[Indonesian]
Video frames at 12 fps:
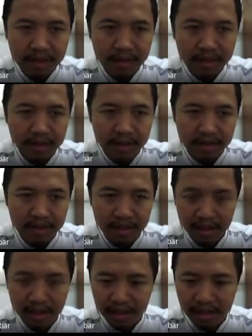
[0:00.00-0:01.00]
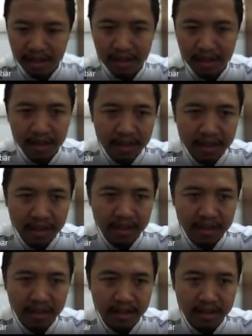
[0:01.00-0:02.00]
0,
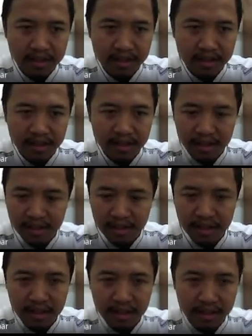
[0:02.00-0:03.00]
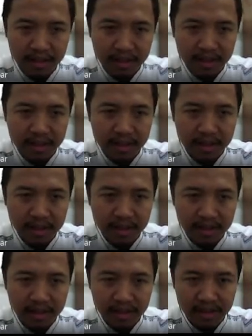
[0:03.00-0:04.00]
0,
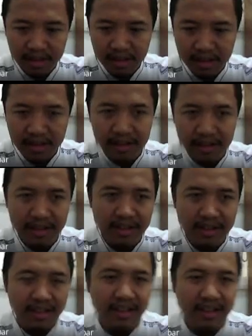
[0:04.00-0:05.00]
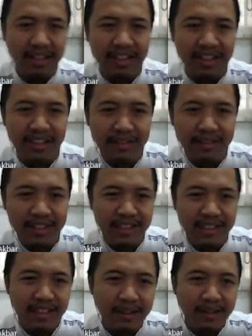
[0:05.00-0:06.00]
0. Ini
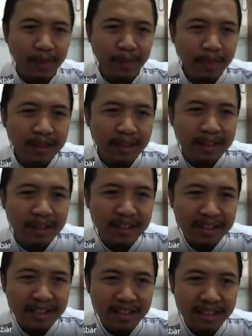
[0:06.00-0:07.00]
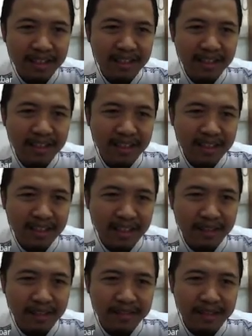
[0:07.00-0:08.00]
fungsinya. Jadi
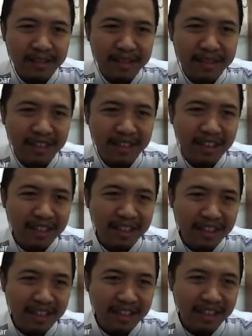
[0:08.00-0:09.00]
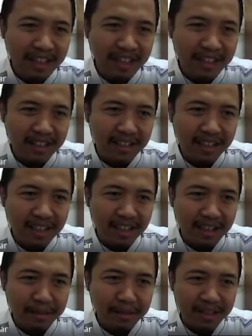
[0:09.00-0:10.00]
F sama dengan ini. Kalau
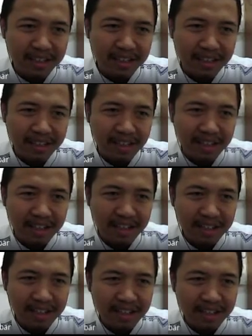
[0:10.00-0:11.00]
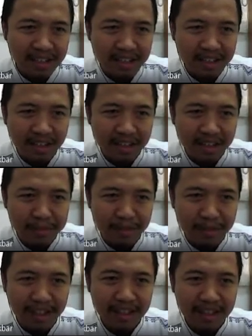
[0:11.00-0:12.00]
A, B, C-nya 0
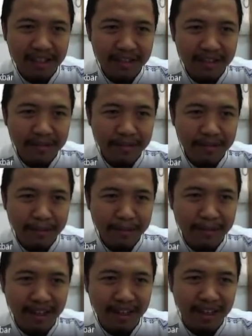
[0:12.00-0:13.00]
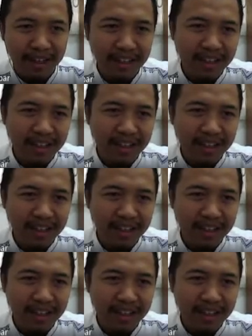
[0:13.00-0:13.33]
semua, maka